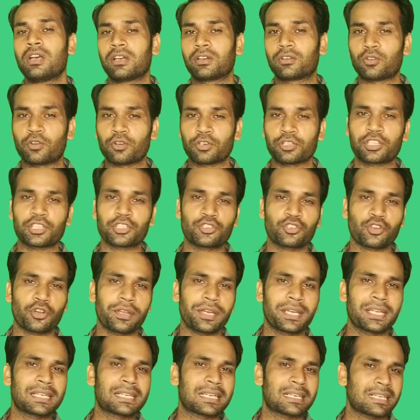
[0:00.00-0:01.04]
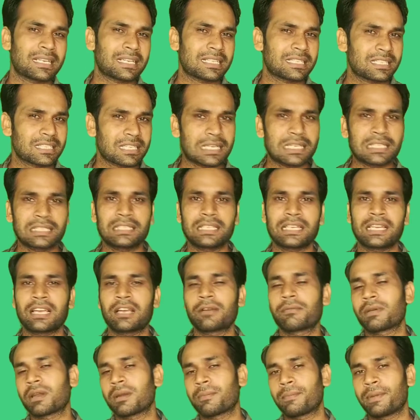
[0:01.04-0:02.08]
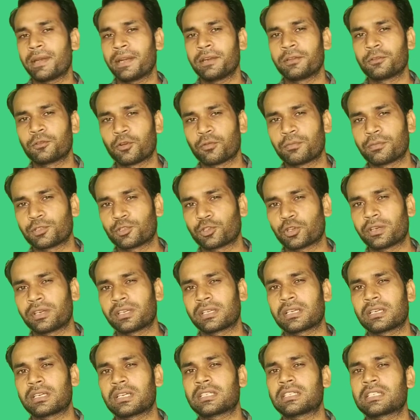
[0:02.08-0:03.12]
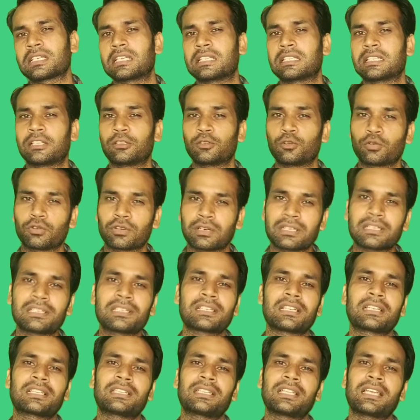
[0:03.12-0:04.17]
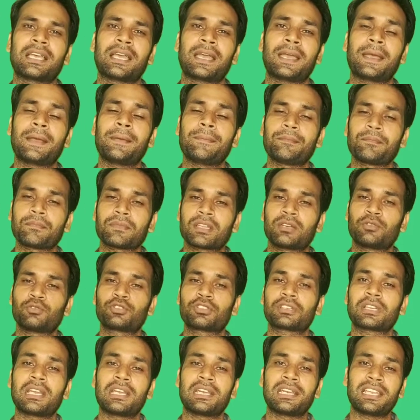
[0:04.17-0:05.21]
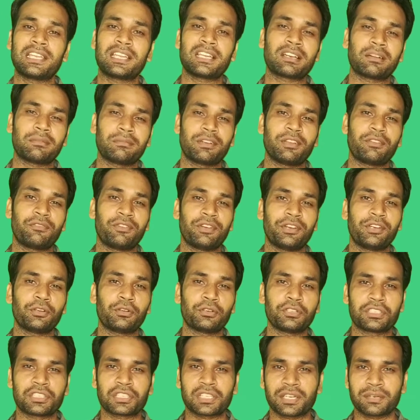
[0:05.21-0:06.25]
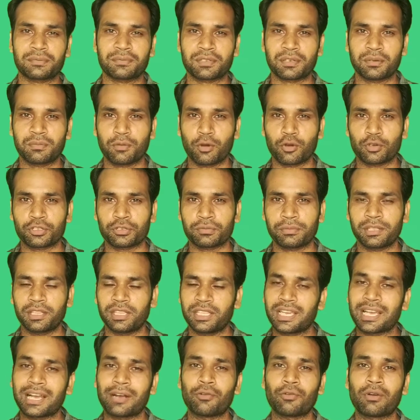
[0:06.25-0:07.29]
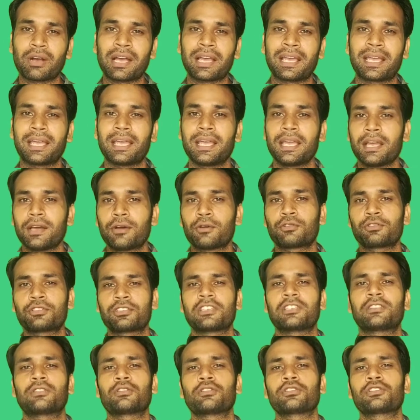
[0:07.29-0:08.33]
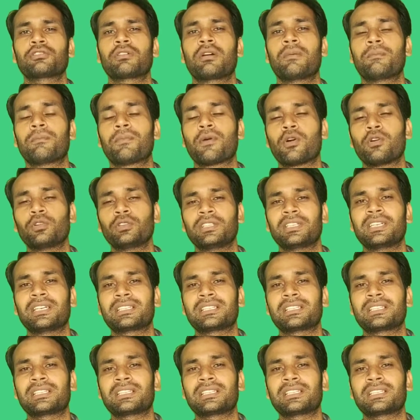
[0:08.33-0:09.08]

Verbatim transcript: कोर्स ज्वाइन करना चाहता है हमारा पेड ग्रुप ज्वाइन करना चाहता है तो कर सकते हैं उसका लिंक हमने वीडियो डिस्क्रिप्शन बॉक्स में दिया हुआ है उससे दोस्तों आप बहुत ही